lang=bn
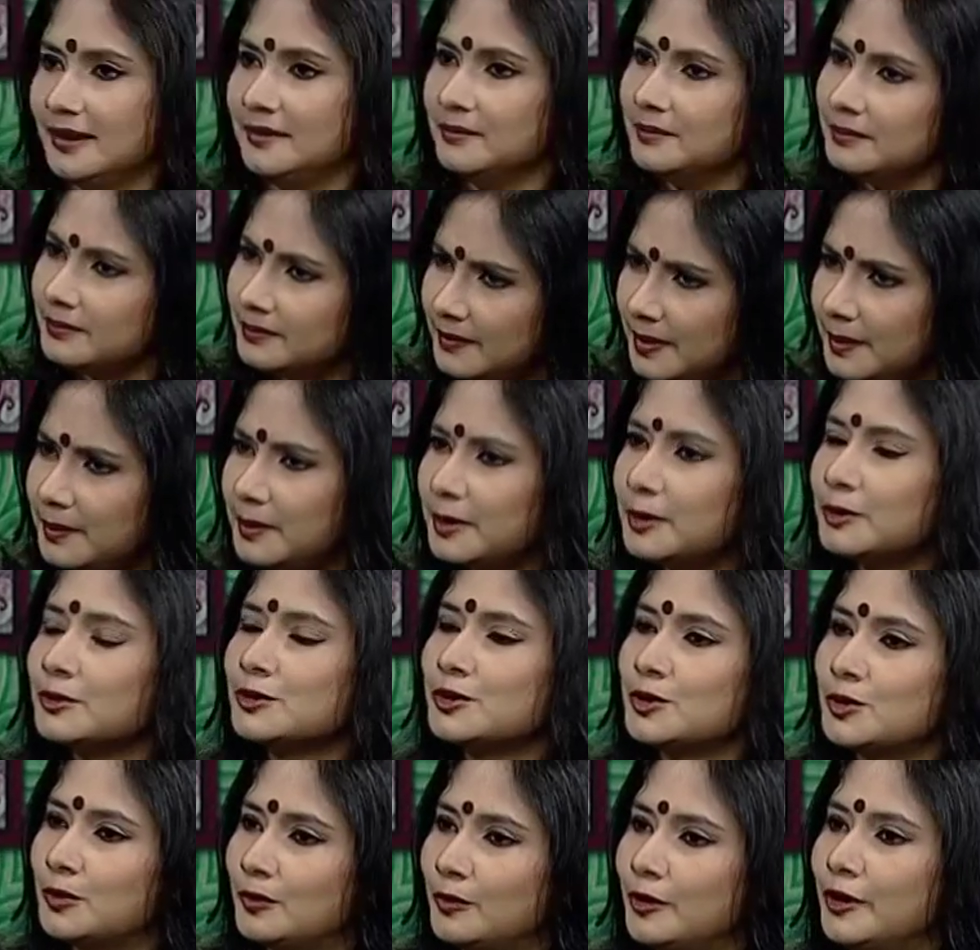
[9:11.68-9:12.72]
না বিভিন্ন
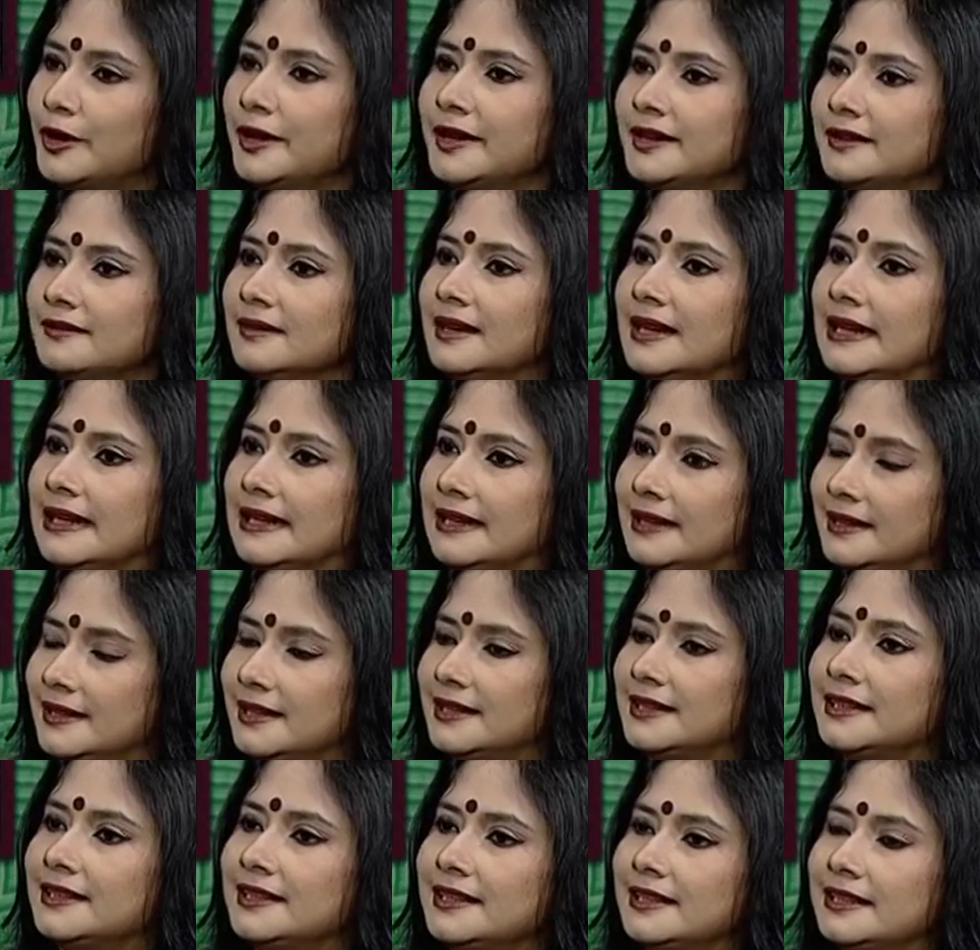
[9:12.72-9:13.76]
সময়
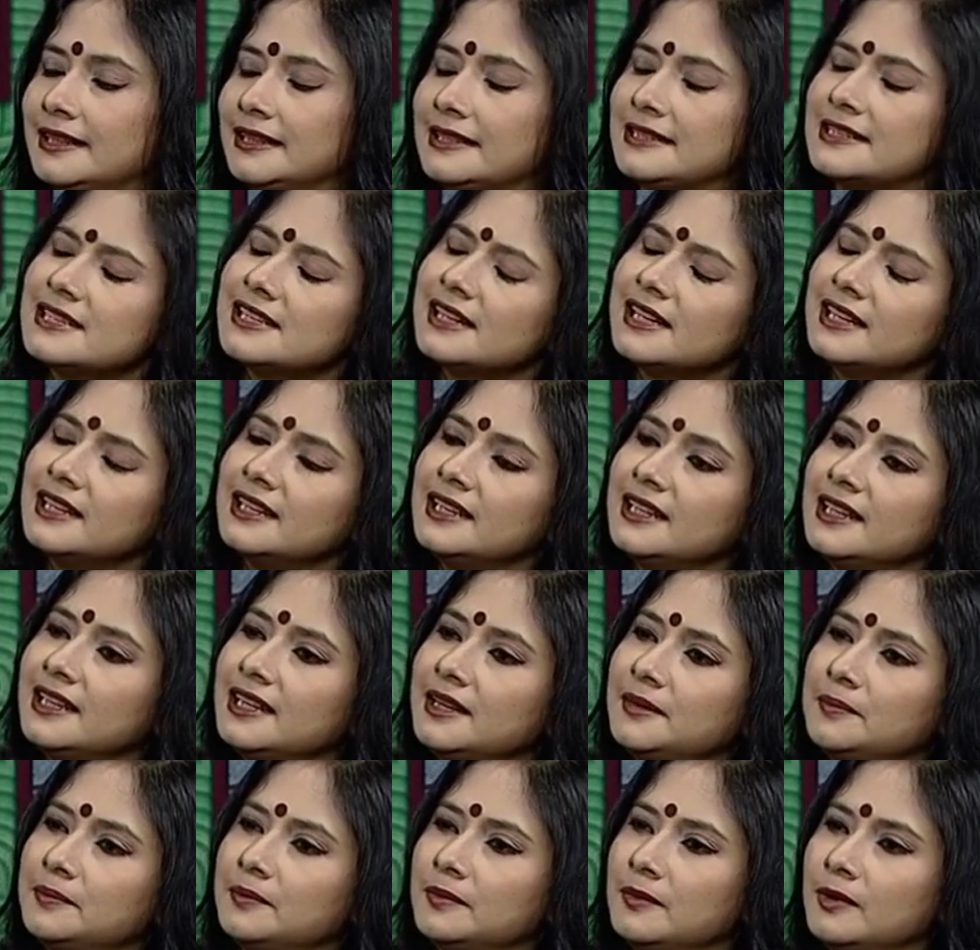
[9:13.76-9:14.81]
ধীরে ধীরে লিখছে সেখানে
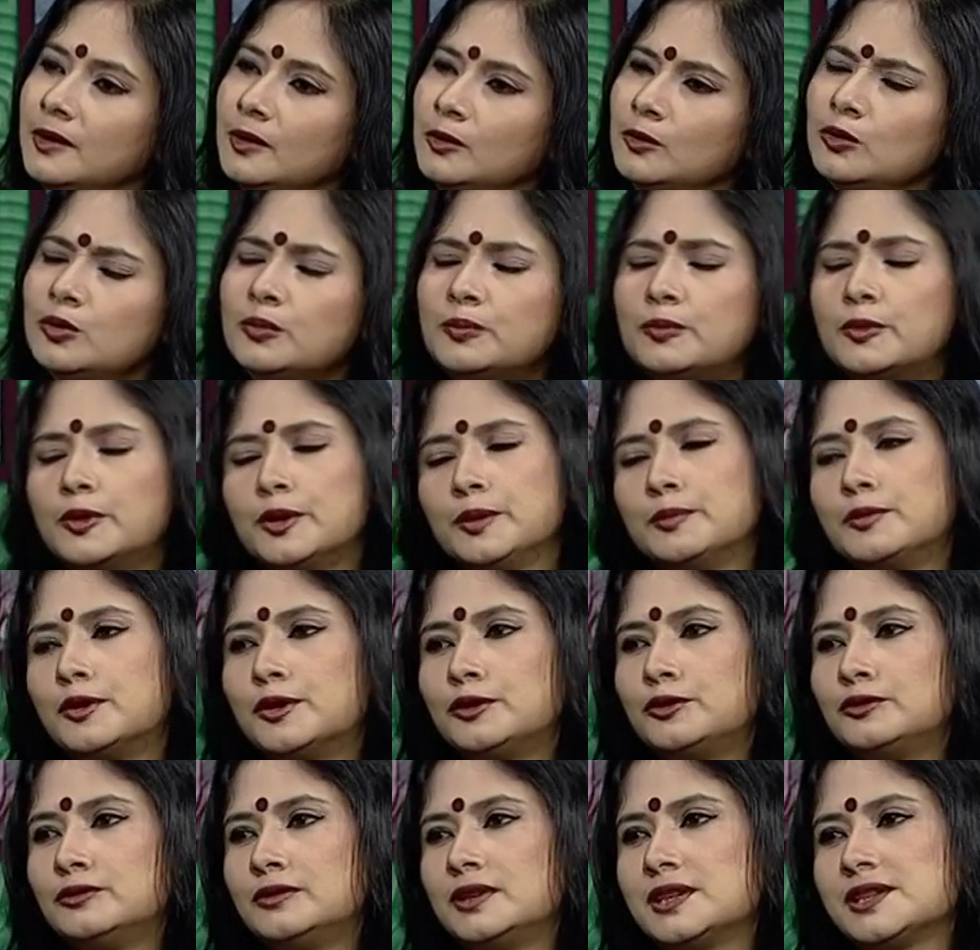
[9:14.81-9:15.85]
কি কোনো
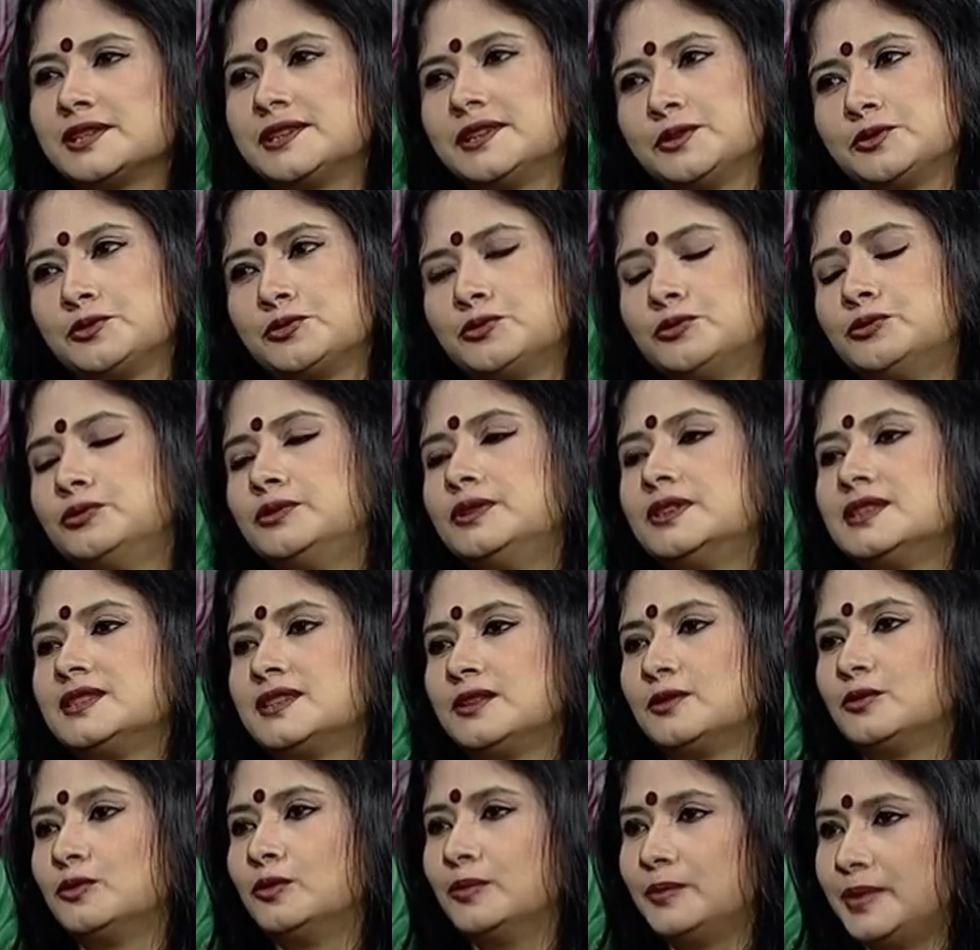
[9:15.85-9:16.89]
পরিবর্তন আসে শুরুতে
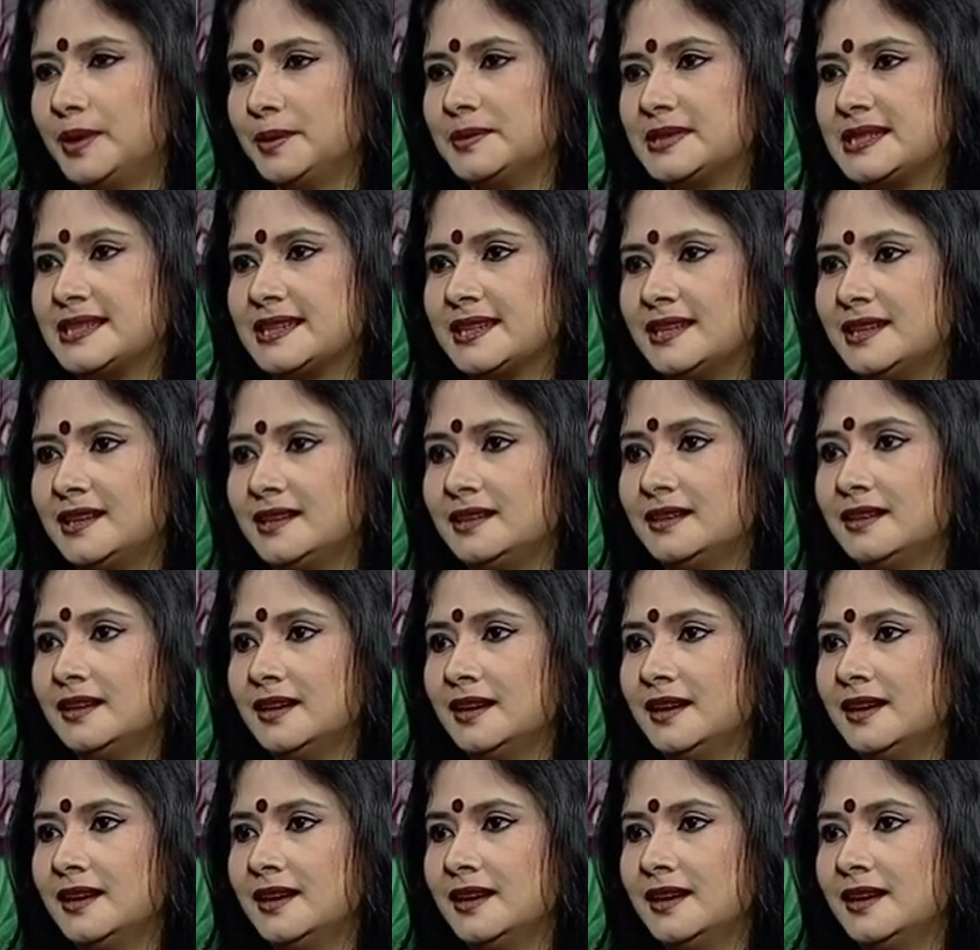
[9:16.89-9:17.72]
যেরকম ভেবেছিলেন